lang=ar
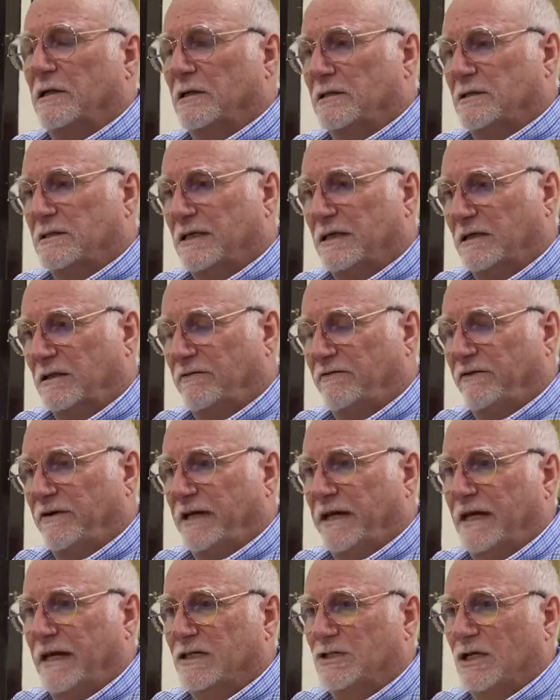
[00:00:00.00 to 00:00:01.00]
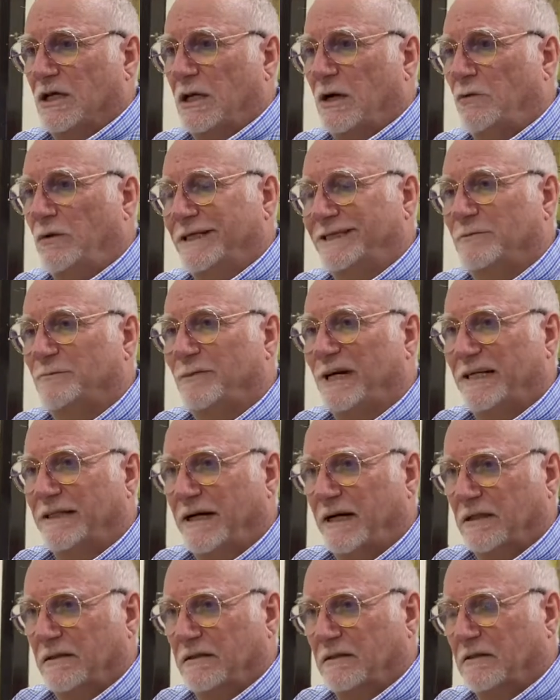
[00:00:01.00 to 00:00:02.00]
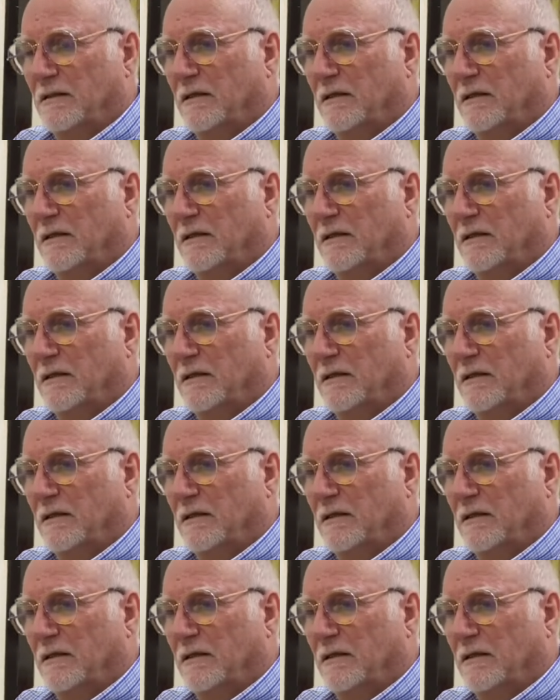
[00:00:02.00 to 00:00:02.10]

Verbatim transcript: سيرتيفيكيشن او اعتمادات